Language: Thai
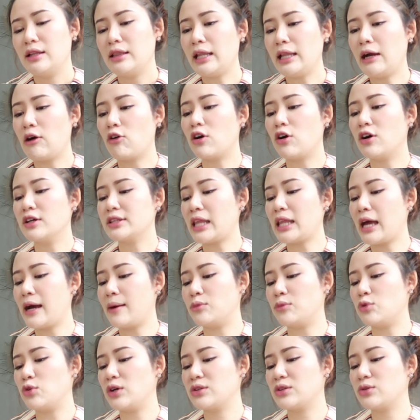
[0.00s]
แล้วก็ตาม
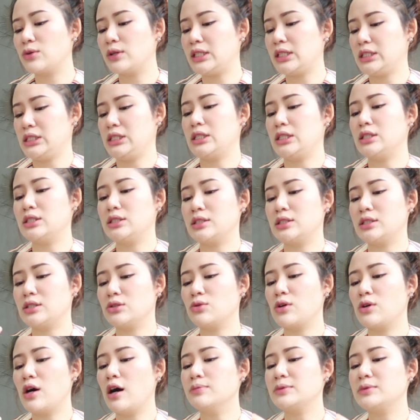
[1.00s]
ด้วยตัวนี้เลย
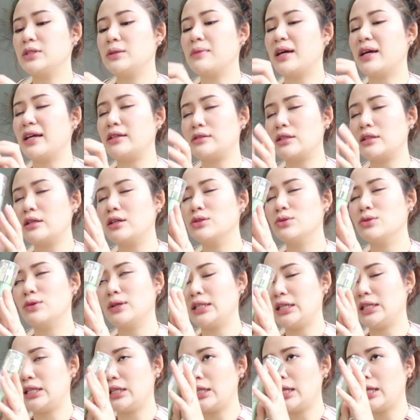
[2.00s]
ตัว Optimizer ตัว
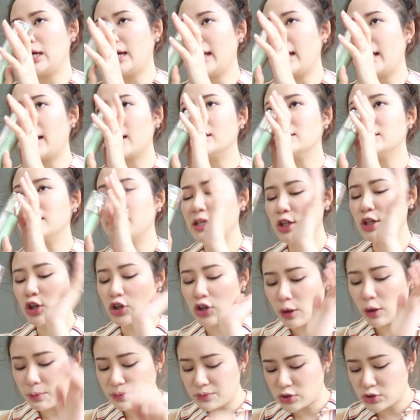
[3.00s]
นี้นะคะก็จะเป็นค
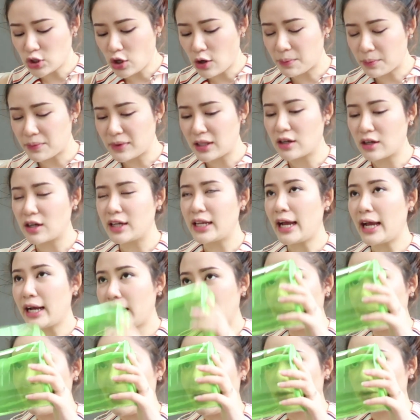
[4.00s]
รบจบแล้วก็ได้ก
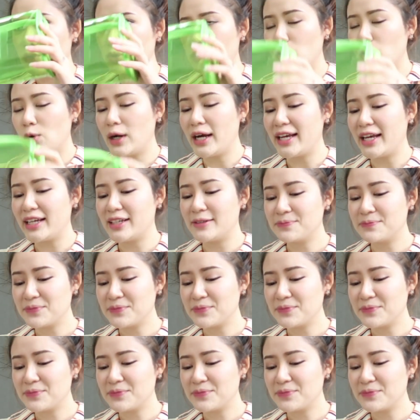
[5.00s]
ระเป๋าด้วย